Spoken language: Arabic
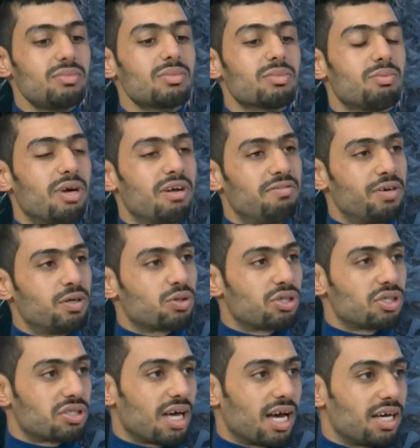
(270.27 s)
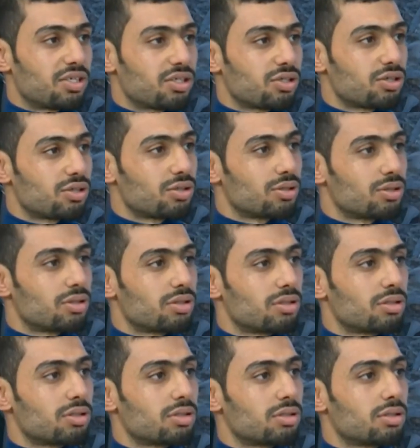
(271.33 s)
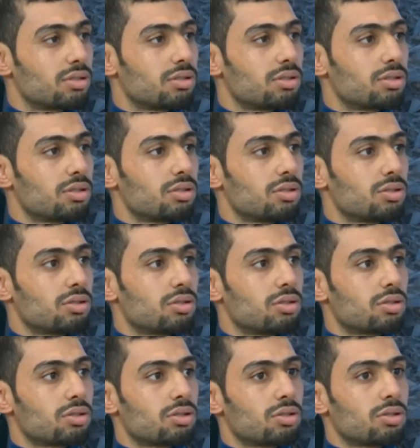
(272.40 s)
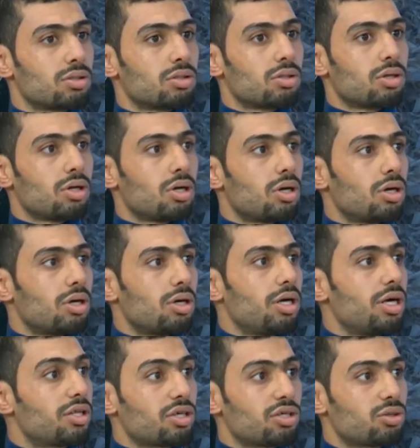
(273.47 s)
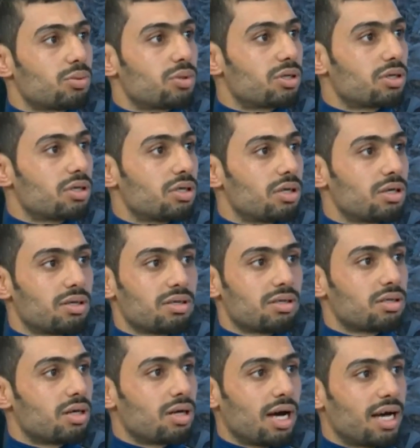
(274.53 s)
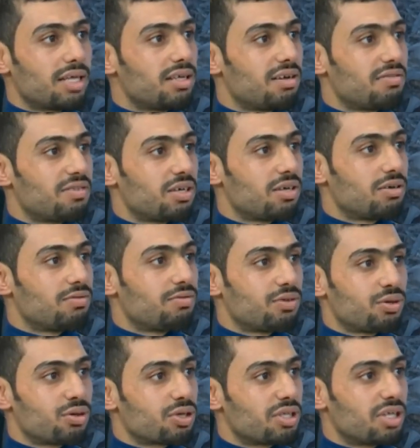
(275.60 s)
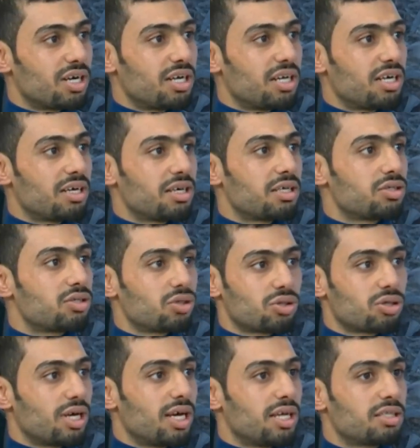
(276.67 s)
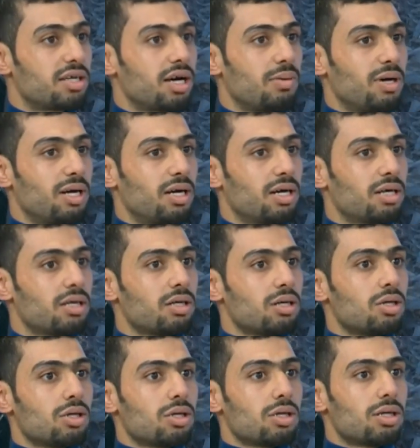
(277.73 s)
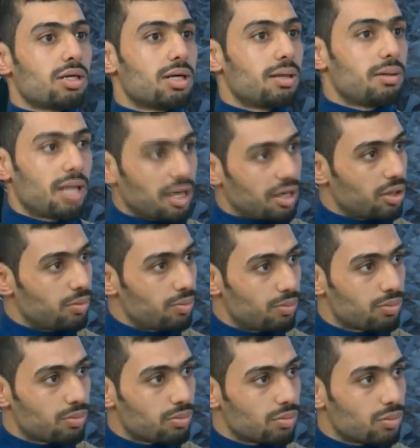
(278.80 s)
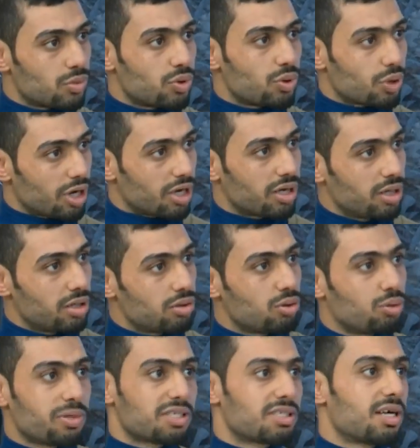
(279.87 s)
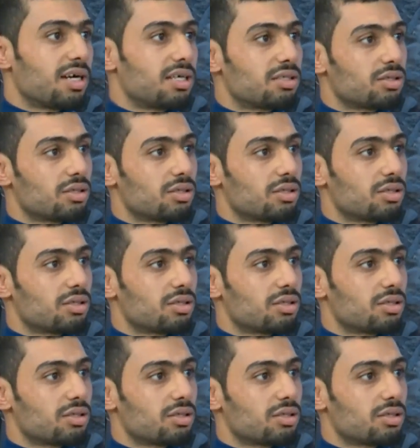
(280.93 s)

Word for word: ب 2016 شنو اختلافها عن الفنون القتالية اليوم؟ هي تعتبر أحد الفنون القتالية جزء يعني تابعة آه، لكم وركل ومسكات